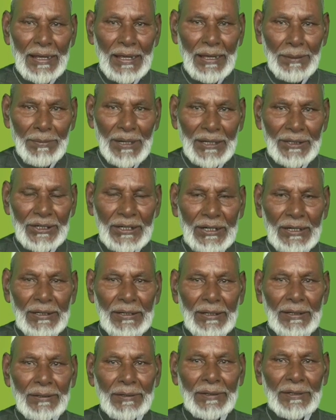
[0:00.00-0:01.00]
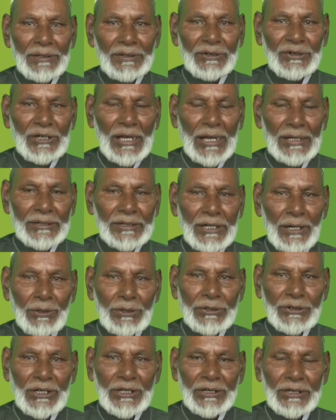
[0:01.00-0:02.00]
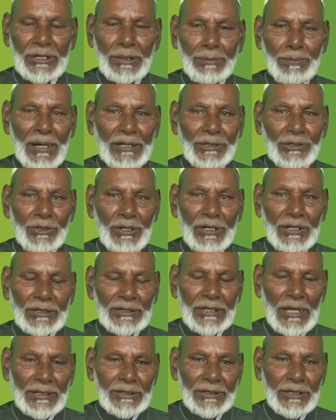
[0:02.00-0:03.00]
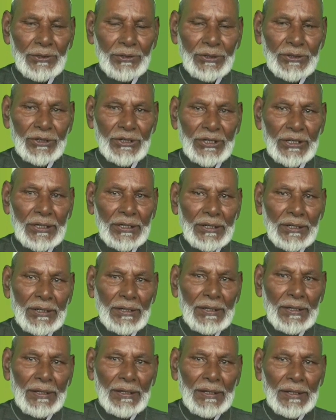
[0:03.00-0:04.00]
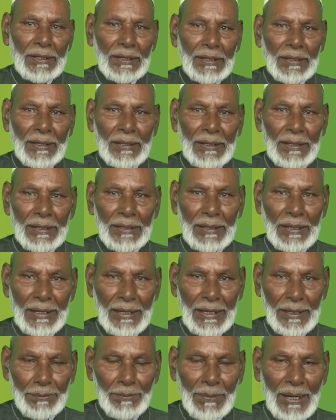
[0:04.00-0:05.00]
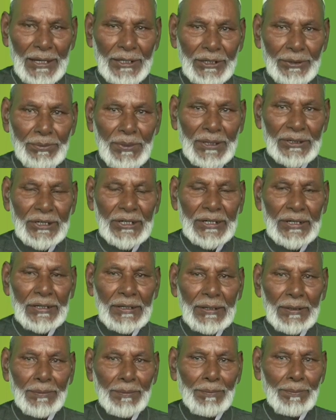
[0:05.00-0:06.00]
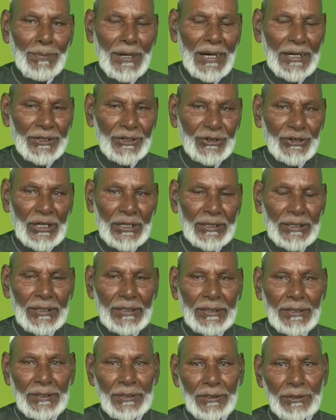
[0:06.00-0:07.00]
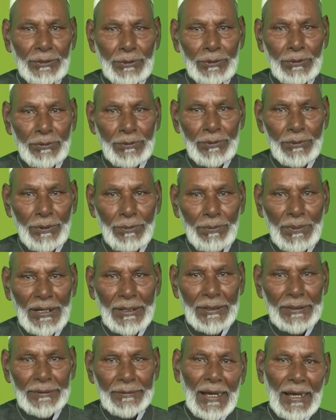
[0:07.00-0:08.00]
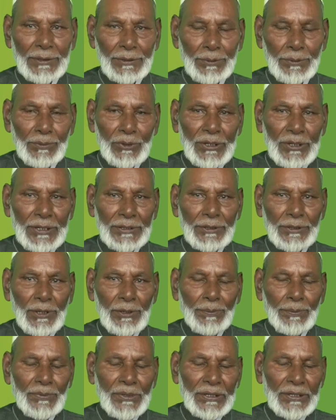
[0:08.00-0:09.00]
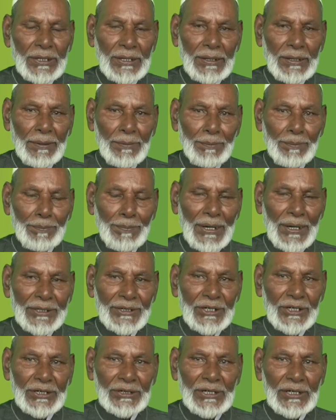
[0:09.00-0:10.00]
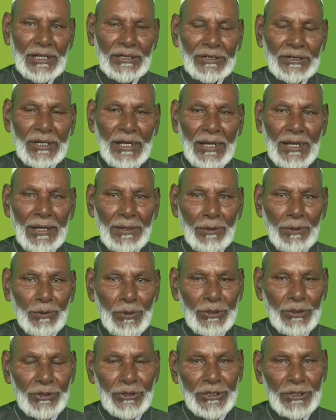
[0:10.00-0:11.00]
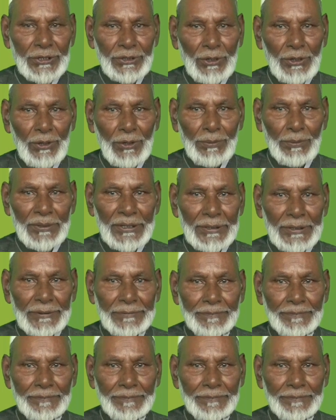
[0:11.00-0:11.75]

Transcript: এই মাসের জালসা হচ্ছে সেই বাৎসরিক জালসা হচ্ছে এই মার্চ মাসের ২২ তারিখ শুক্রবার আদমনুরের তরফ থেকে বার্ষিক জলসা অনুষ্ঠিত হবে